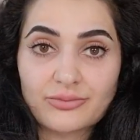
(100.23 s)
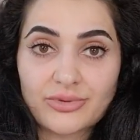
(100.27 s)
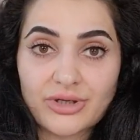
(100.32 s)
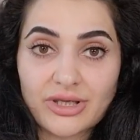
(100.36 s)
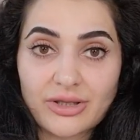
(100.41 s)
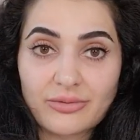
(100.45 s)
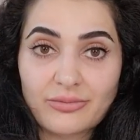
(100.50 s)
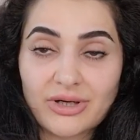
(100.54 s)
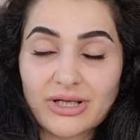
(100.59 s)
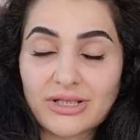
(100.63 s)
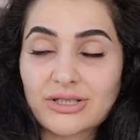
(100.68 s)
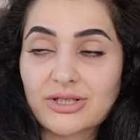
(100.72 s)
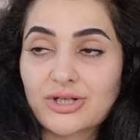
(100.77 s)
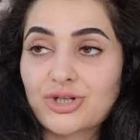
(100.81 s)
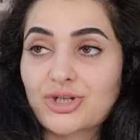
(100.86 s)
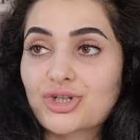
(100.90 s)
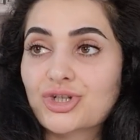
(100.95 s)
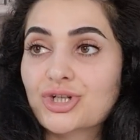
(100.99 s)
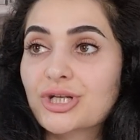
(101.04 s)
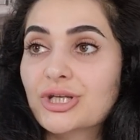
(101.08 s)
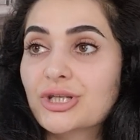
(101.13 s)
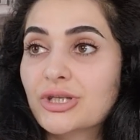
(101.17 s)
принимать
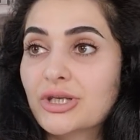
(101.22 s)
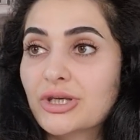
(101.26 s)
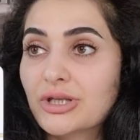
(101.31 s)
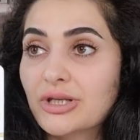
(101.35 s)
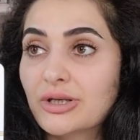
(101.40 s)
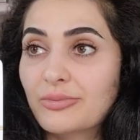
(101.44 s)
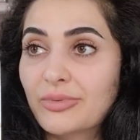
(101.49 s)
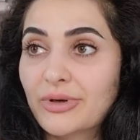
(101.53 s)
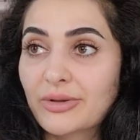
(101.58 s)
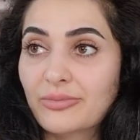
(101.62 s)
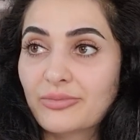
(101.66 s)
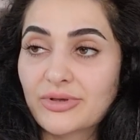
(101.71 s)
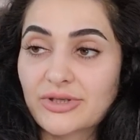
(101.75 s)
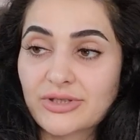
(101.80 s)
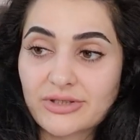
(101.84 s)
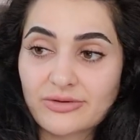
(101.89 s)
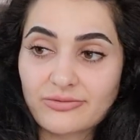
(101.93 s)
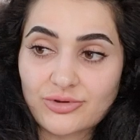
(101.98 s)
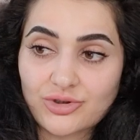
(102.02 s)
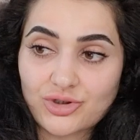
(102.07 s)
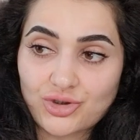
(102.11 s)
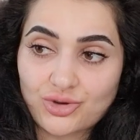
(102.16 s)
решение или
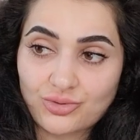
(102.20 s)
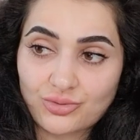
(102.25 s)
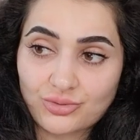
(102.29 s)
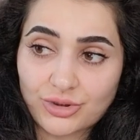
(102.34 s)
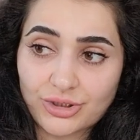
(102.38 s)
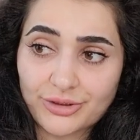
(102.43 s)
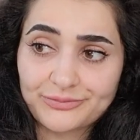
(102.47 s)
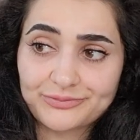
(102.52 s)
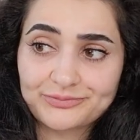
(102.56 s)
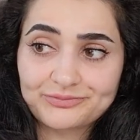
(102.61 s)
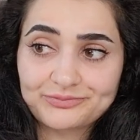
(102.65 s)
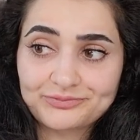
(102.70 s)
подписывать что-то.